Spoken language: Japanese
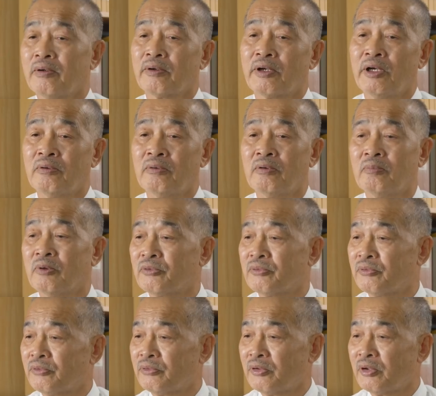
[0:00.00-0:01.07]
剣を持っ
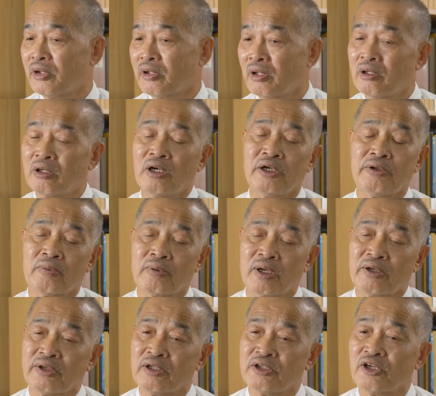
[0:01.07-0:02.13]
てって考えておら
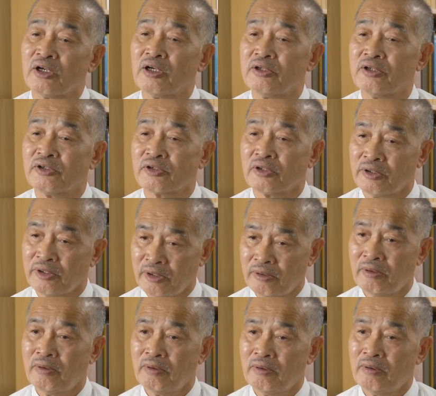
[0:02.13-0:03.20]
れたんじゃないですかね。
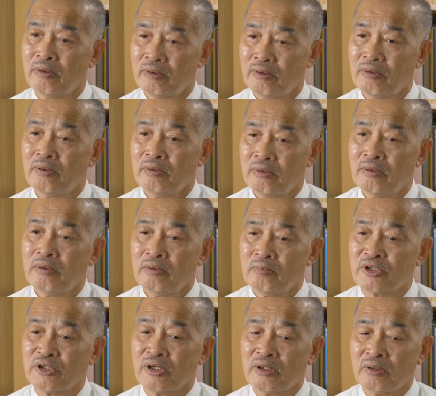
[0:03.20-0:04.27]

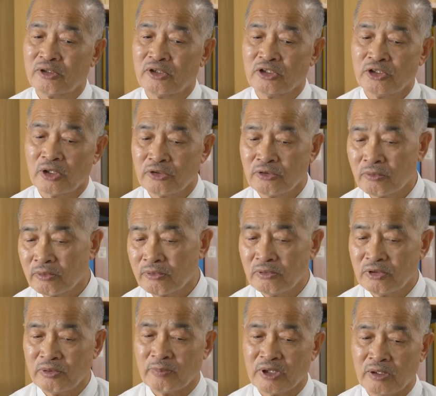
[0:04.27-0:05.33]
また私がその当
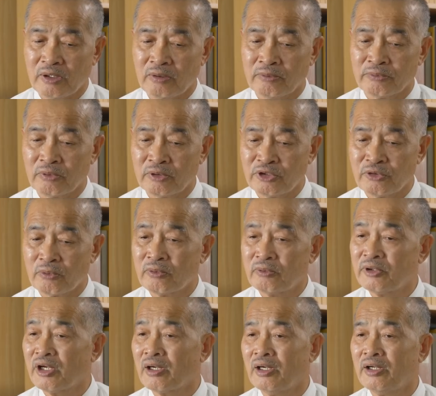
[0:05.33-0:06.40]
時まだ本当にそれを
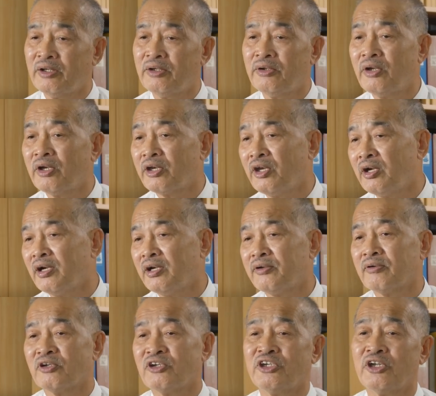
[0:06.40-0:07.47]
理解できない
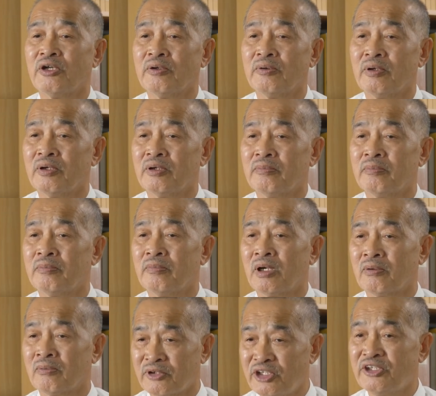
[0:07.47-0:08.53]
年であ
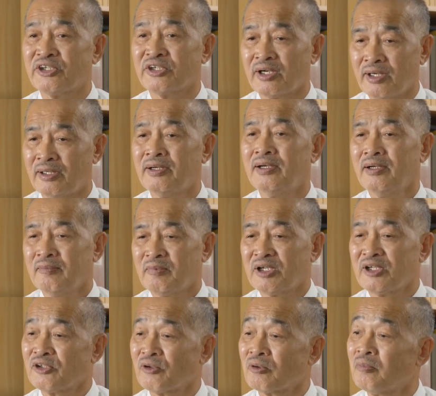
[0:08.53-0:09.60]
の技術がま
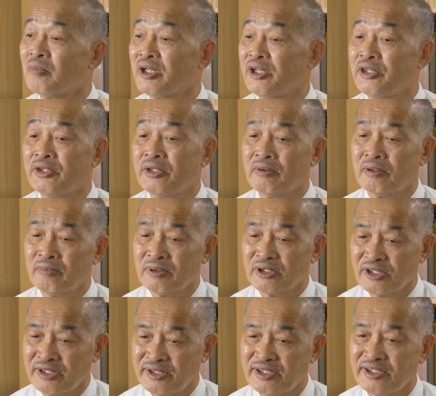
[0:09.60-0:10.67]
だそこまでいっておりま
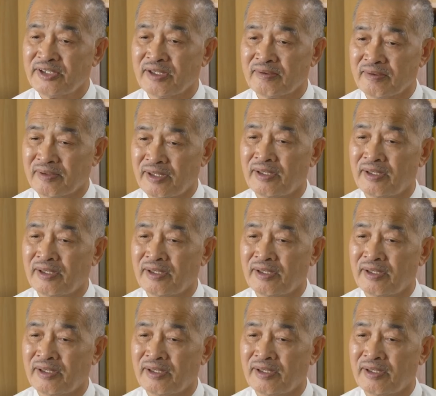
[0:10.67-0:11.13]
せんでしたので